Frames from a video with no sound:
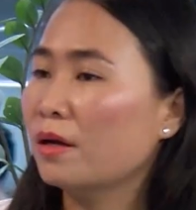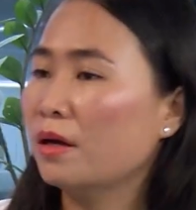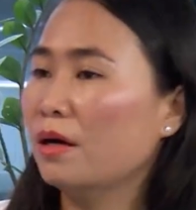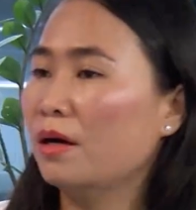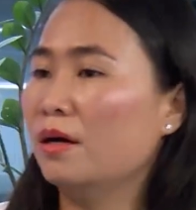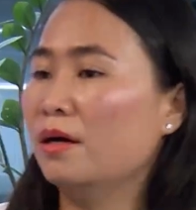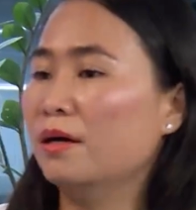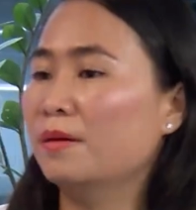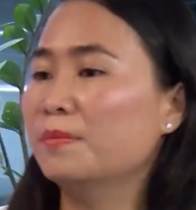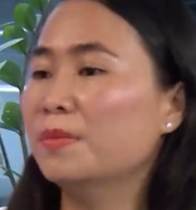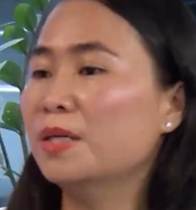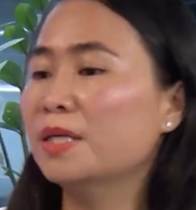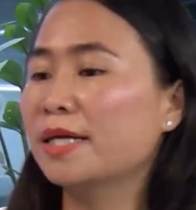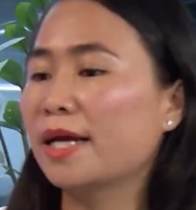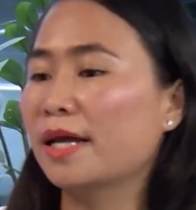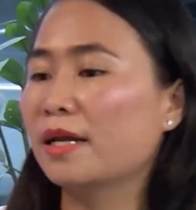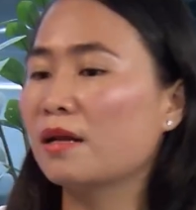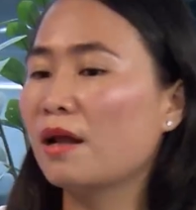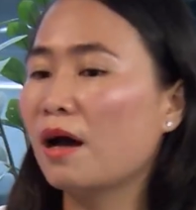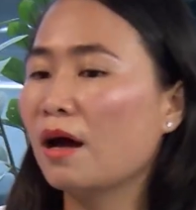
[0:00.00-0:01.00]
à, bên
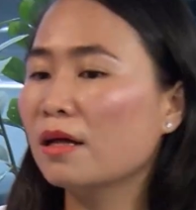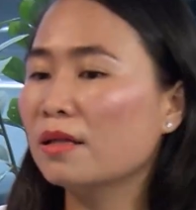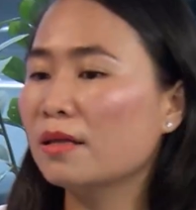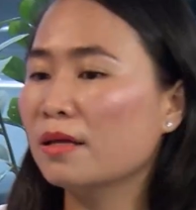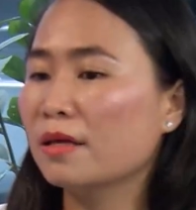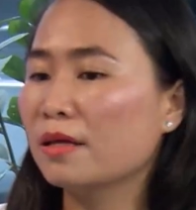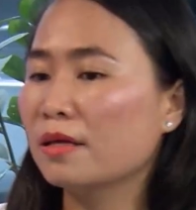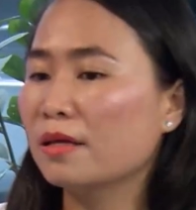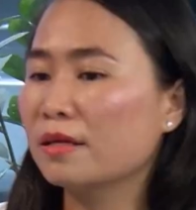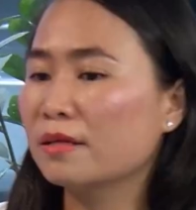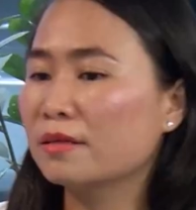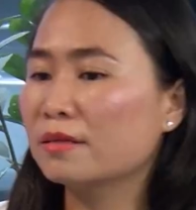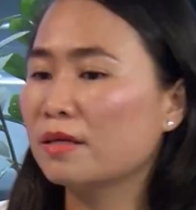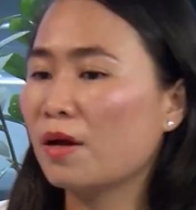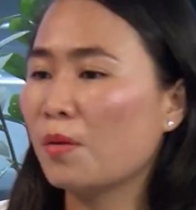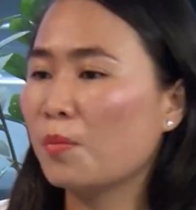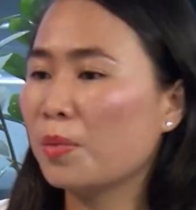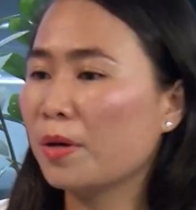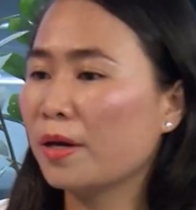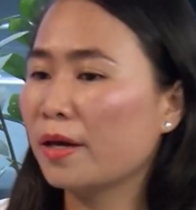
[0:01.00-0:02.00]
cạnh đó thì
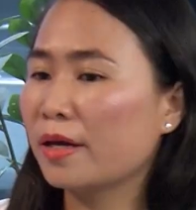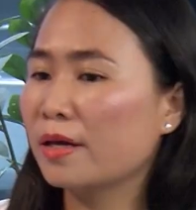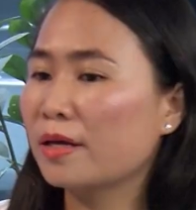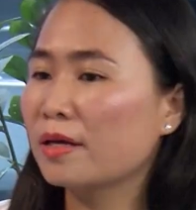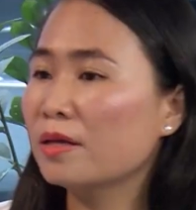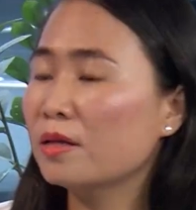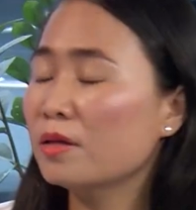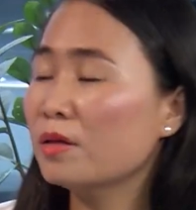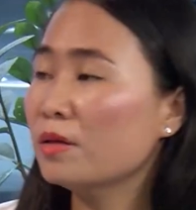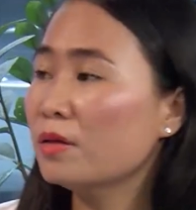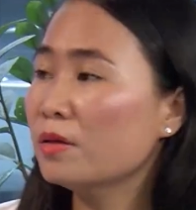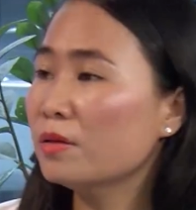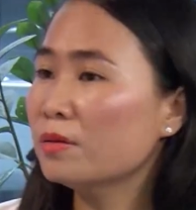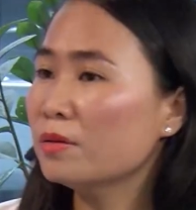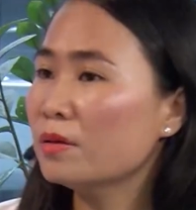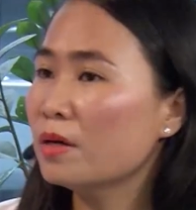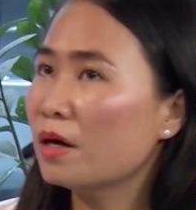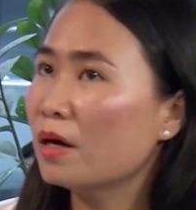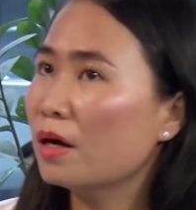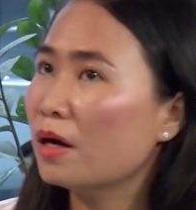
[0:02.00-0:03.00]
trong cái
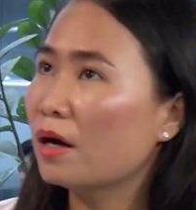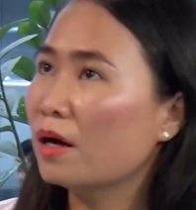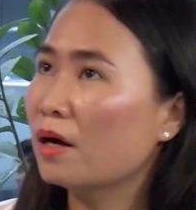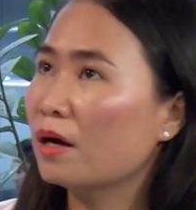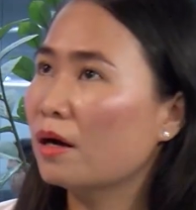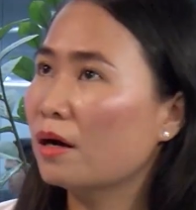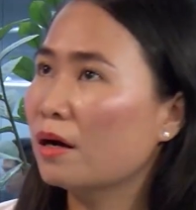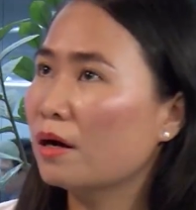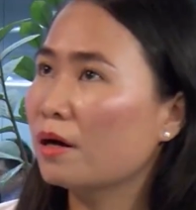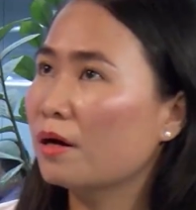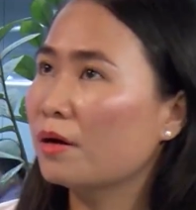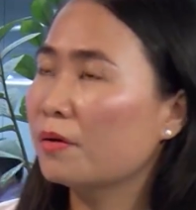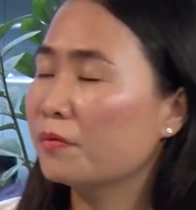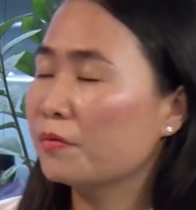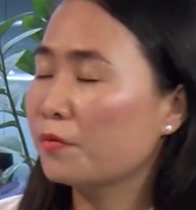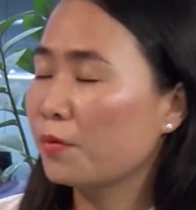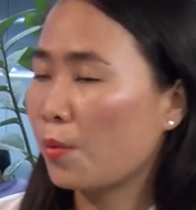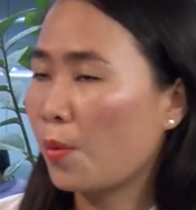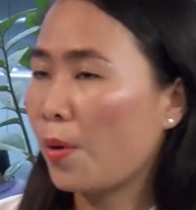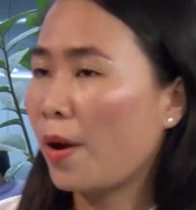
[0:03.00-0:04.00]
à,
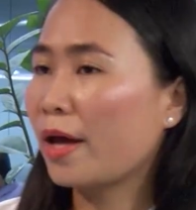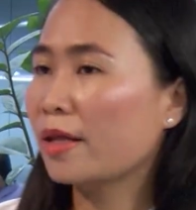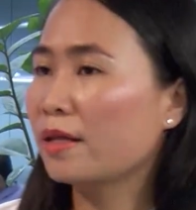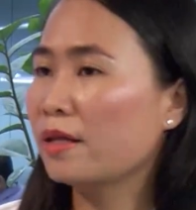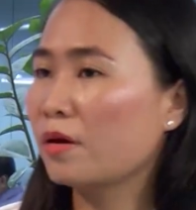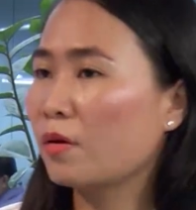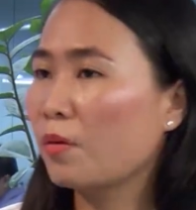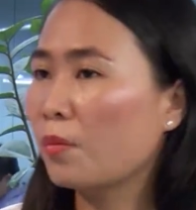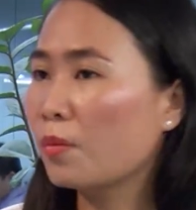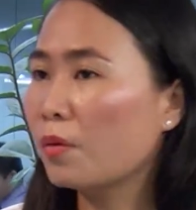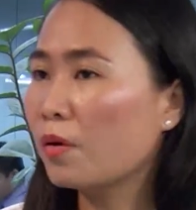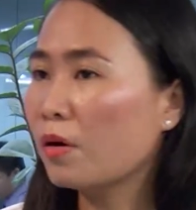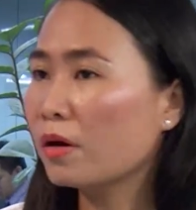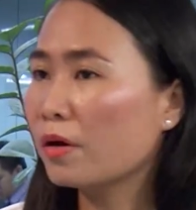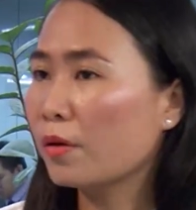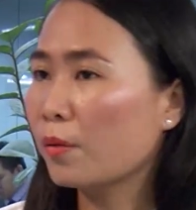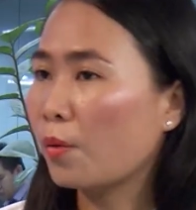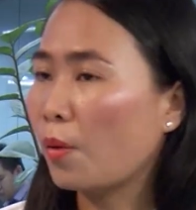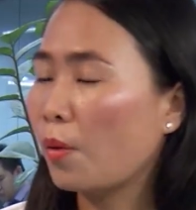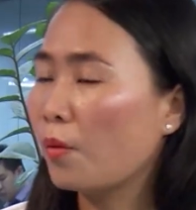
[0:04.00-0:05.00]
vừa qua thì cũng có
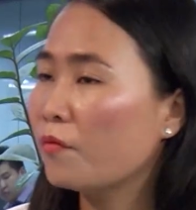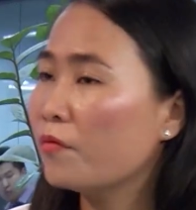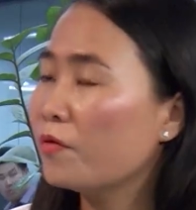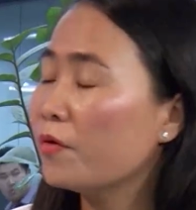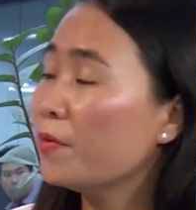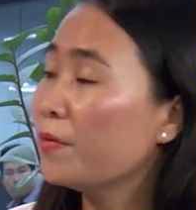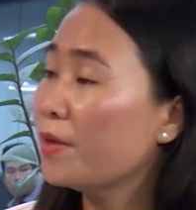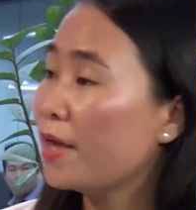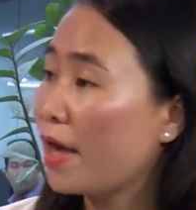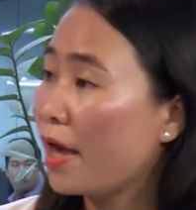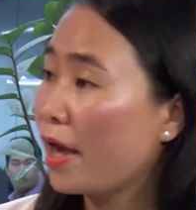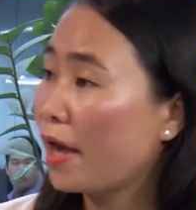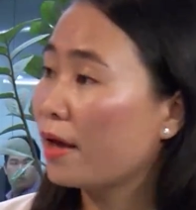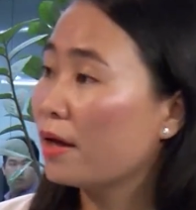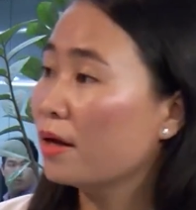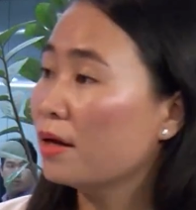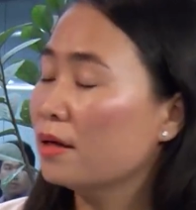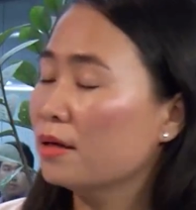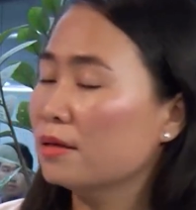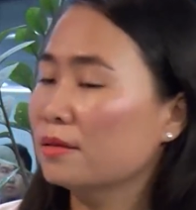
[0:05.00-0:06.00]
câu cổ phiếu da yeah,
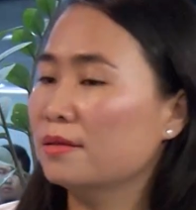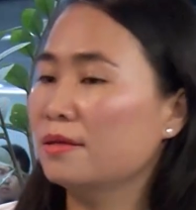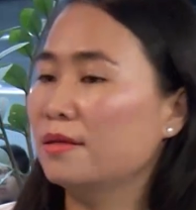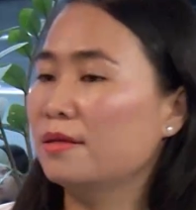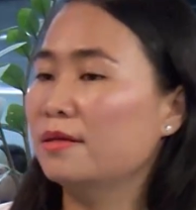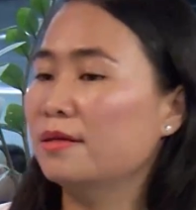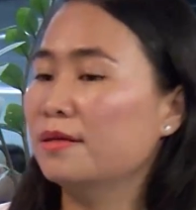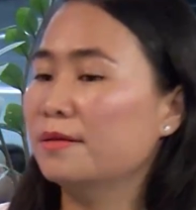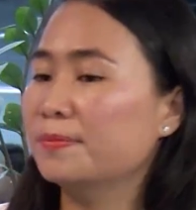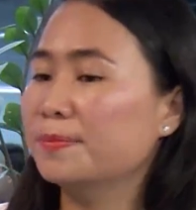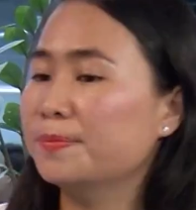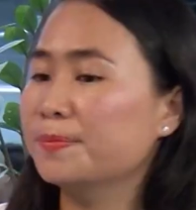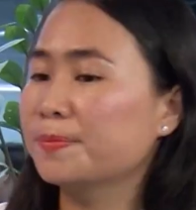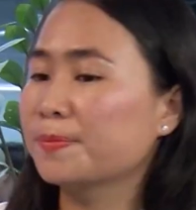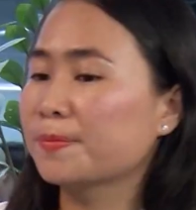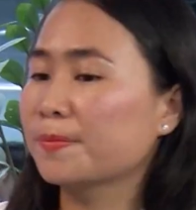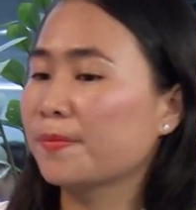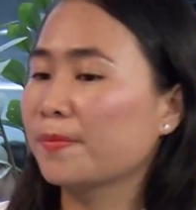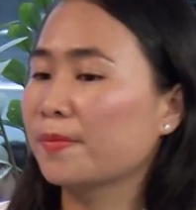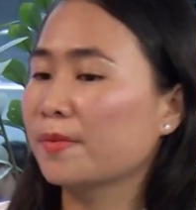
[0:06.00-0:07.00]
thì um,
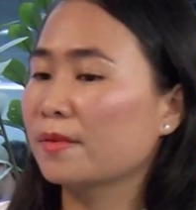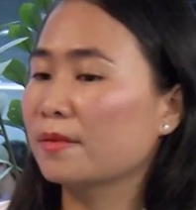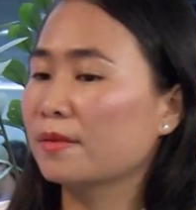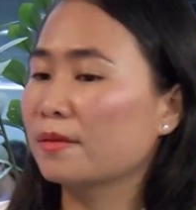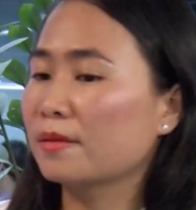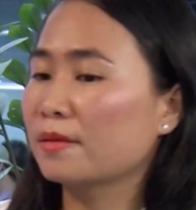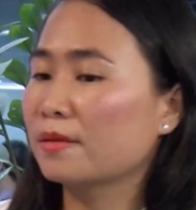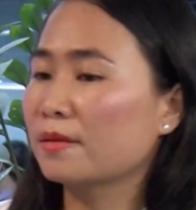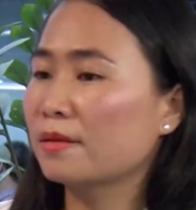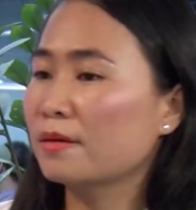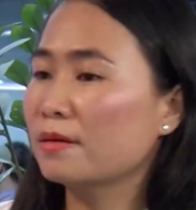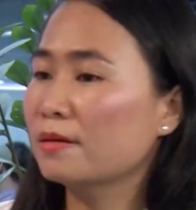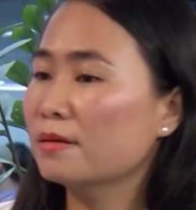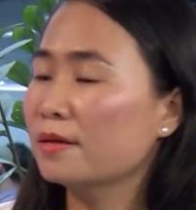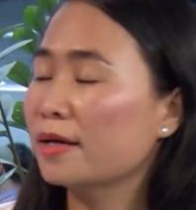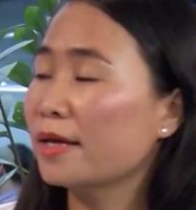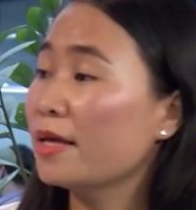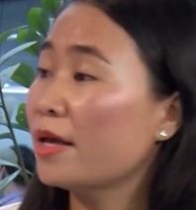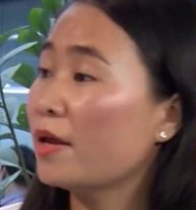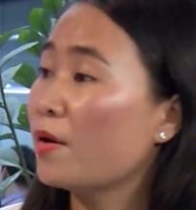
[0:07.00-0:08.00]

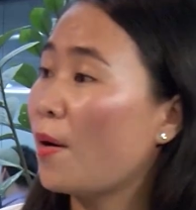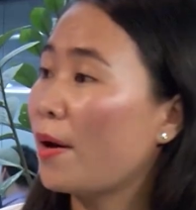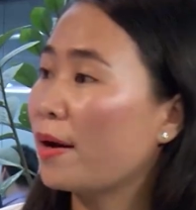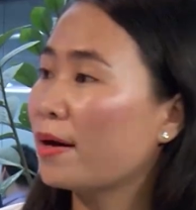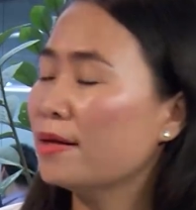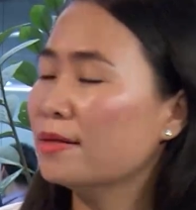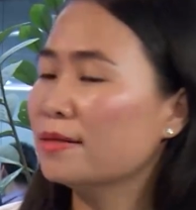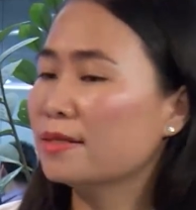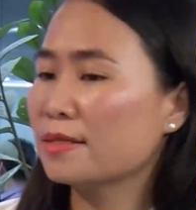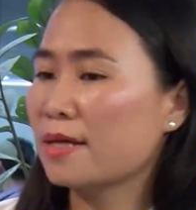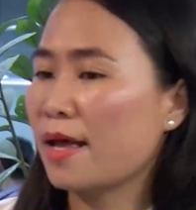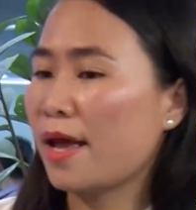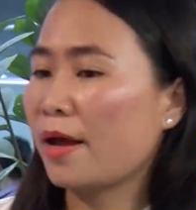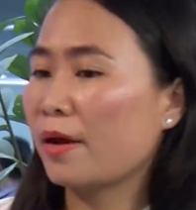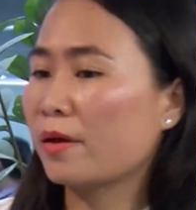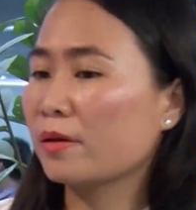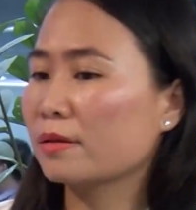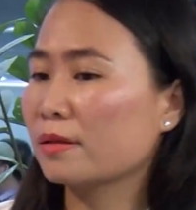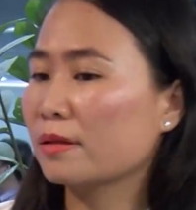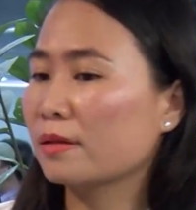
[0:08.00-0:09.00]
từ cái giai đoạn lên
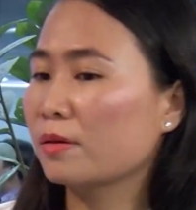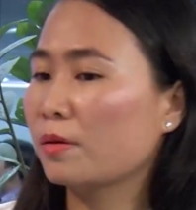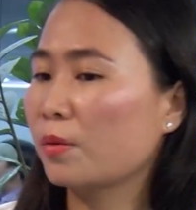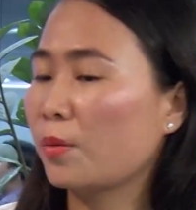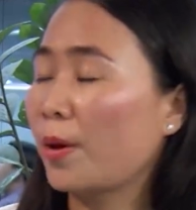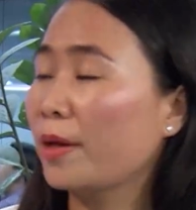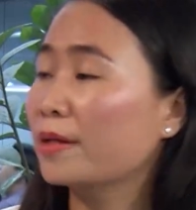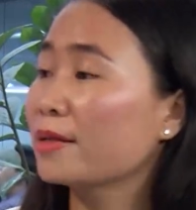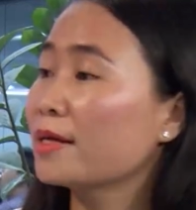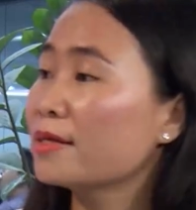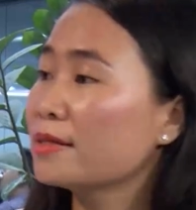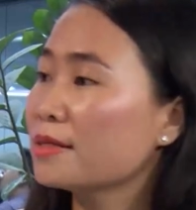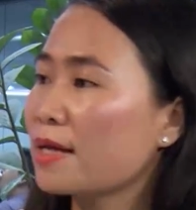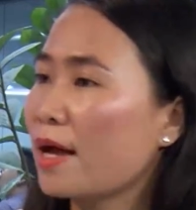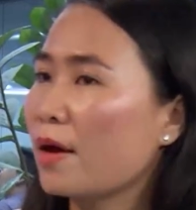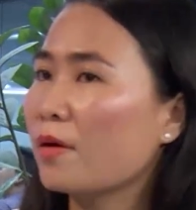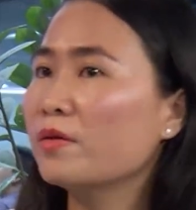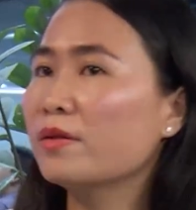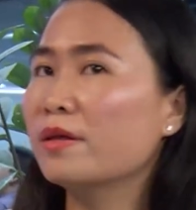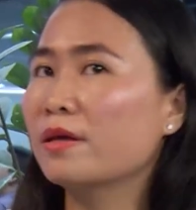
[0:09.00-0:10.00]
sàn khoảng tháng
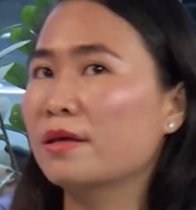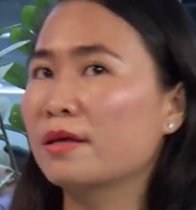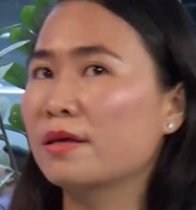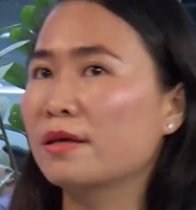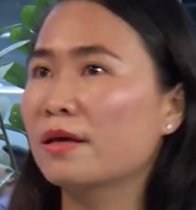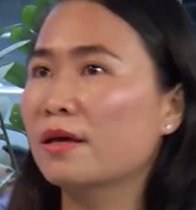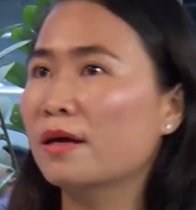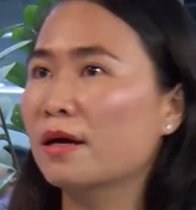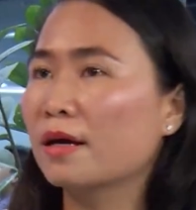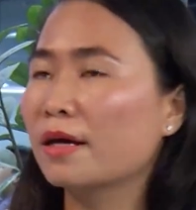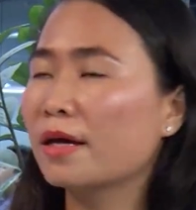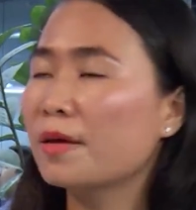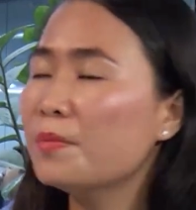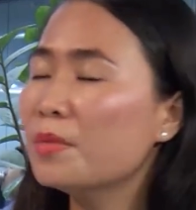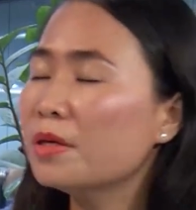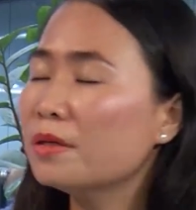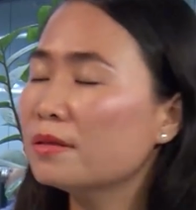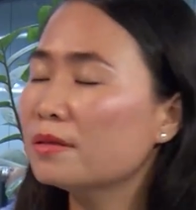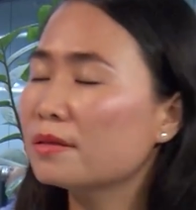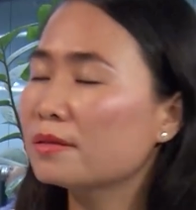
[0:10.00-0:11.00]
6 thì cái
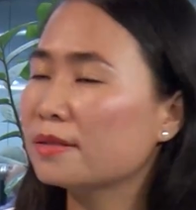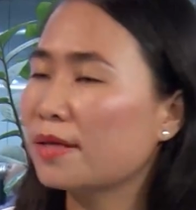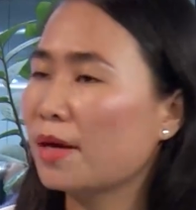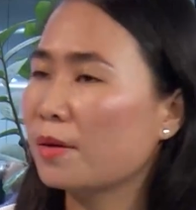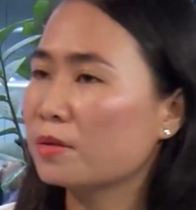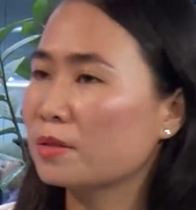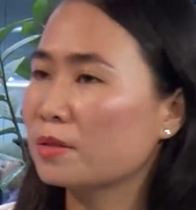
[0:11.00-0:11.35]
mức chào